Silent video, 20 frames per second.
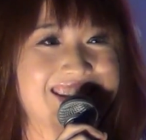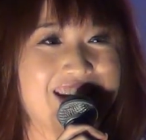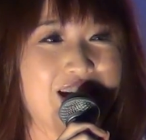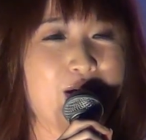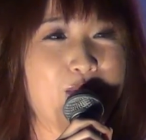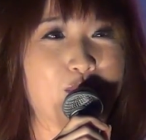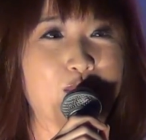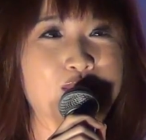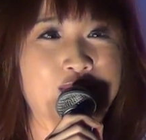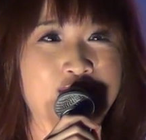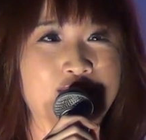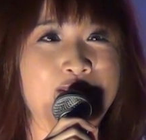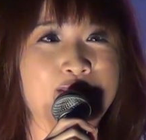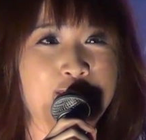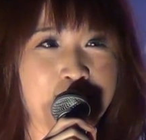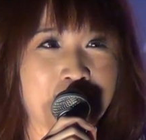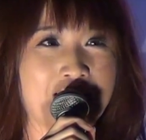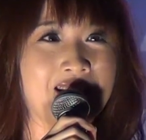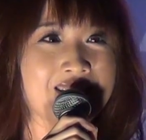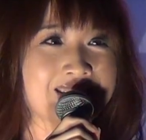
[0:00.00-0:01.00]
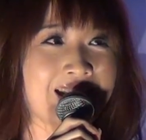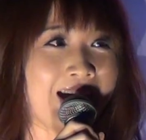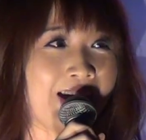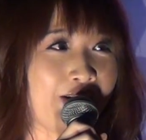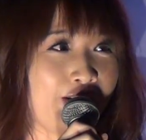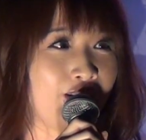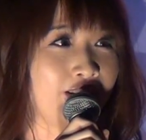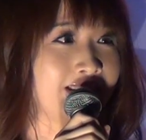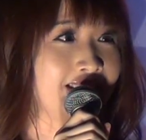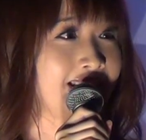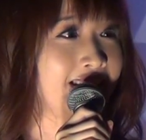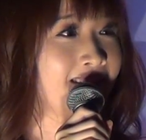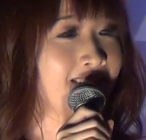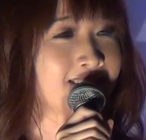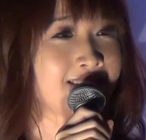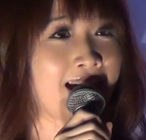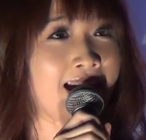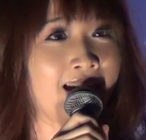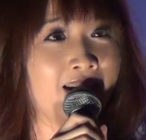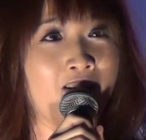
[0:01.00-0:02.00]
不只是我要唱哦，你也要
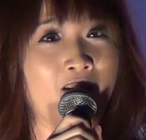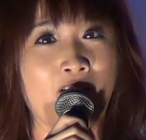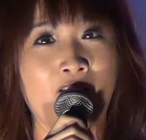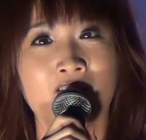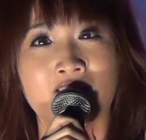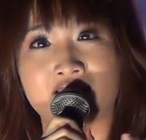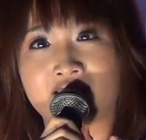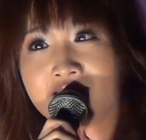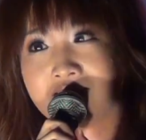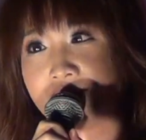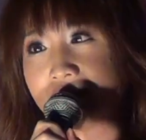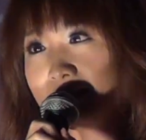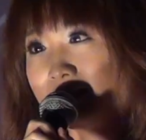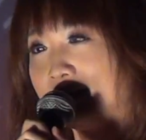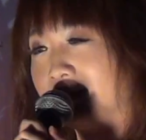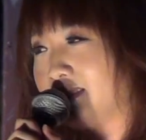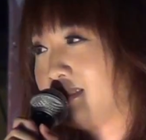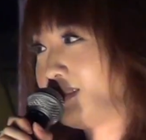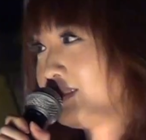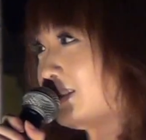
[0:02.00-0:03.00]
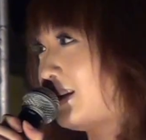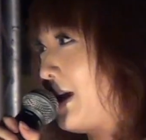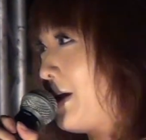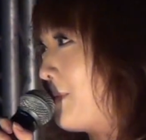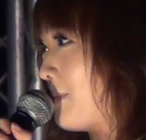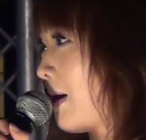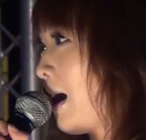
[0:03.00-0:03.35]
唱哦，可以